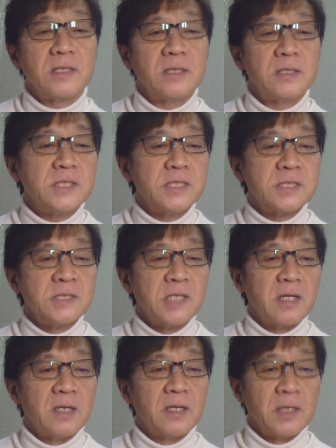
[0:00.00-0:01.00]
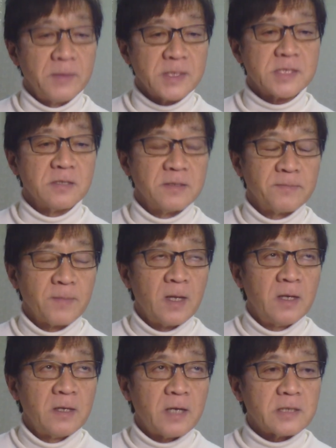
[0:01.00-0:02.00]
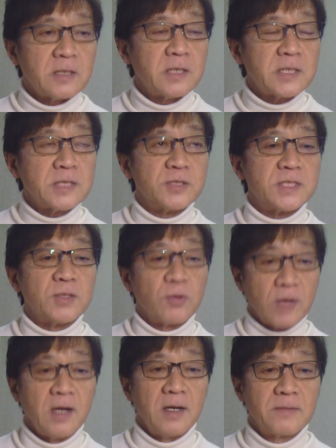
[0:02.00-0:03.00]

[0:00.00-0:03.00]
シーズンでありますハタハタ寿司とか